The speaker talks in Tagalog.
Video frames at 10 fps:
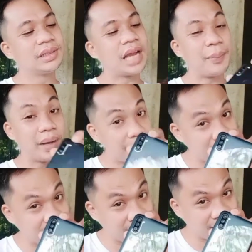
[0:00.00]
Kapay gamay
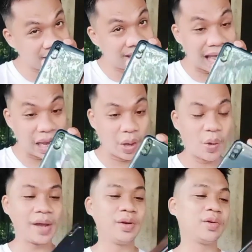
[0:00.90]
diri nga yellow.
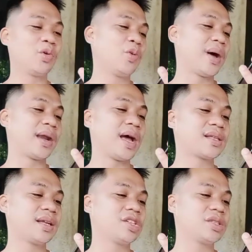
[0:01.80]
I don't know kung para asa
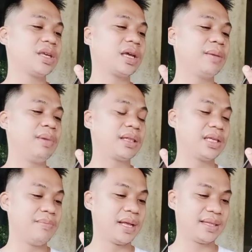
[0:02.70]
na siya
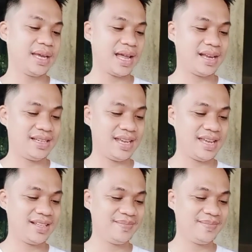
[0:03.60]
kiblat-kiblat tingali.